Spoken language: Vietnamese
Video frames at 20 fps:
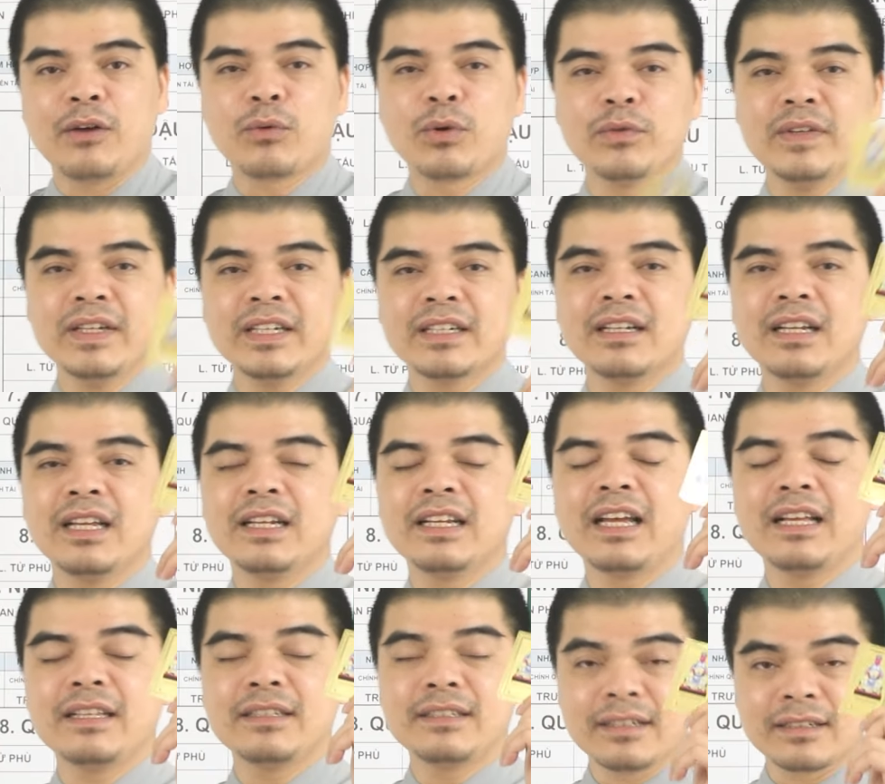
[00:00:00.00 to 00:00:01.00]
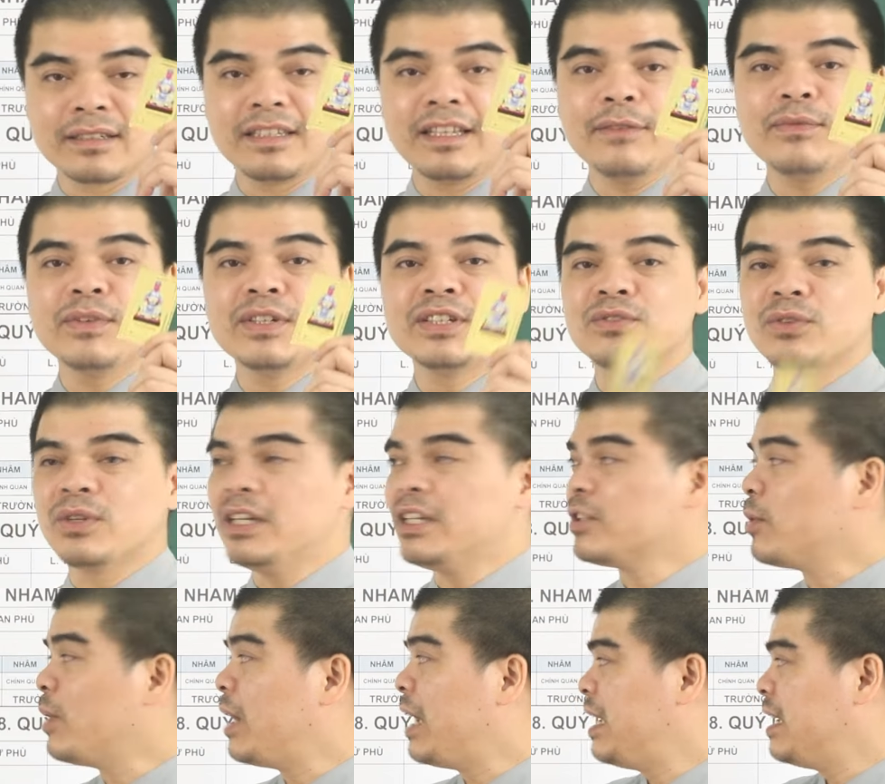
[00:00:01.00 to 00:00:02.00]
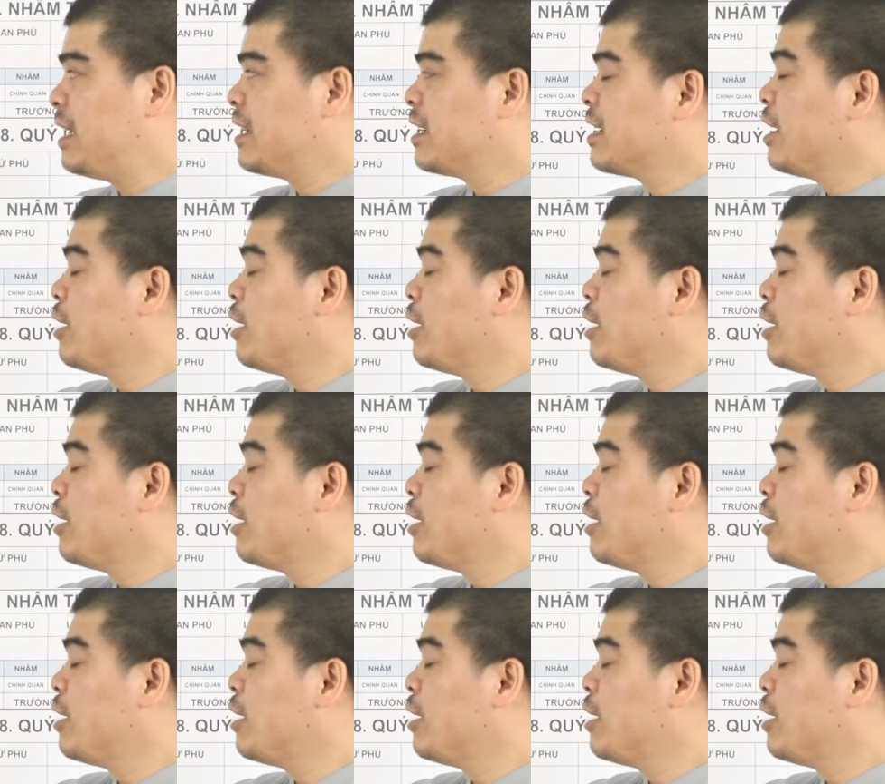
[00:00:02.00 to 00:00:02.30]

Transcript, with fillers: Quý vị cứ liên hệ trực tiếp với số điện thoại